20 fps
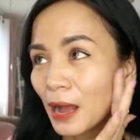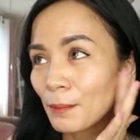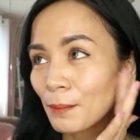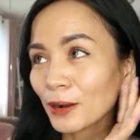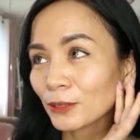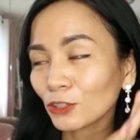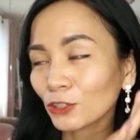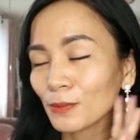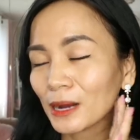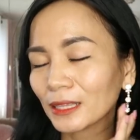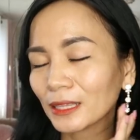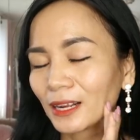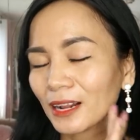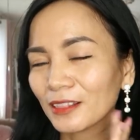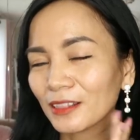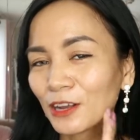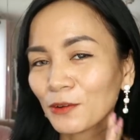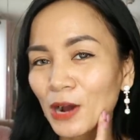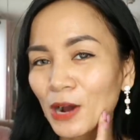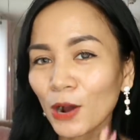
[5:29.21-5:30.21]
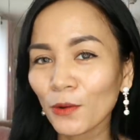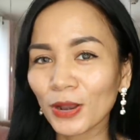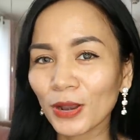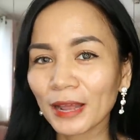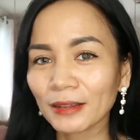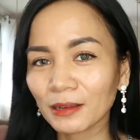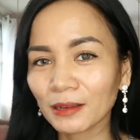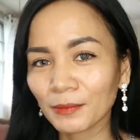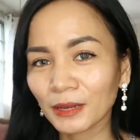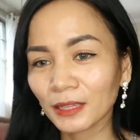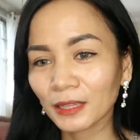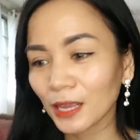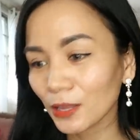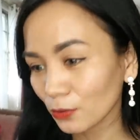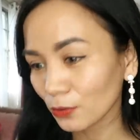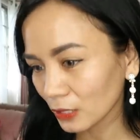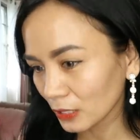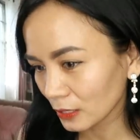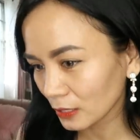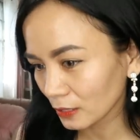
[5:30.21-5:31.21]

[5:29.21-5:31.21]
habang tumatagal, nawawala naman na yung